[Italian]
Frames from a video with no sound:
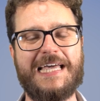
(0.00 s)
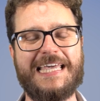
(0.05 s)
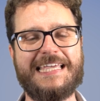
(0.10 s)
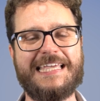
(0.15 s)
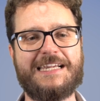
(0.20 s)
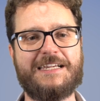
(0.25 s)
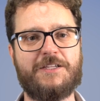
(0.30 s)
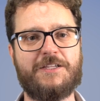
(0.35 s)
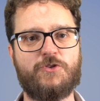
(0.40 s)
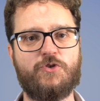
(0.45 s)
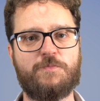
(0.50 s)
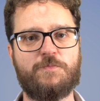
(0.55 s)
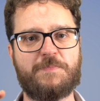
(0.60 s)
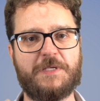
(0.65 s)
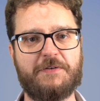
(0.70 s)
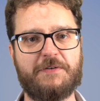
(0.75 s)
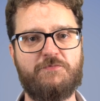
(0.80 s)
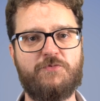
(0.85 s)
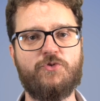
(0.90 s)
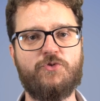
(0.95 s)

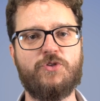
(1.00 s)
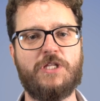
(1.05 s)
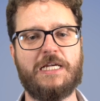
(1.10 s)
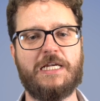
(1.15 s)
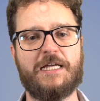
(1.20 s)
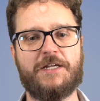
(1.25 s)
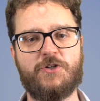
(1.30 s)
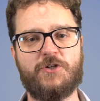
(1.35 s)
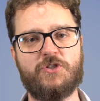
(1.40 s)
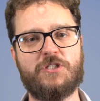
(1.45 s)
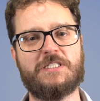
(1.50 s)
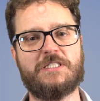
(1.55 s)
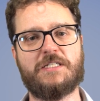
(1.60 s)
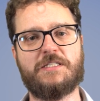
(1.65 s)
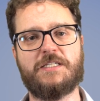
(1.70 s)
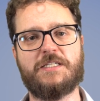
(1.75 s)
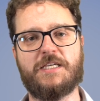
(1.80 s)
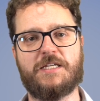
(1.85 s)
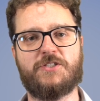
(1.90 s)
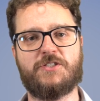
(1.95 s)
RW della nostra
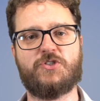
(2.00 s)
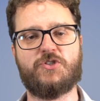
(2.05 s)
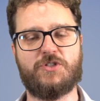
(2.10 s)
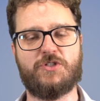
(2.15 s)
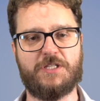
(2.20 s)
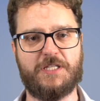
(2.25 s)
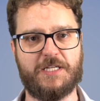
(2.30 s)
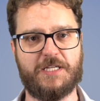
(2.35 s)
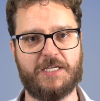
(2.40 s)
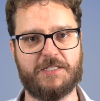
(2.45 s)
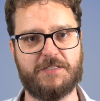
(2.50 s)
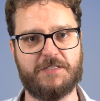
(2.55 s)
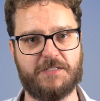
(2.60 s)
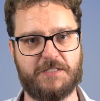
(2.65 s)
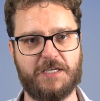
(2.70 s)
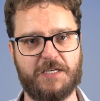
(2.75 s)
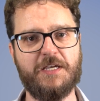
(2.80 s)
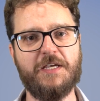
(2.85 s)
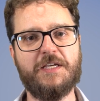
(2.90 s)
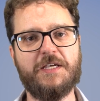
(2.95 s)
dichiarazione dei
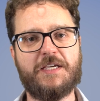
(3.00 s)
redditi,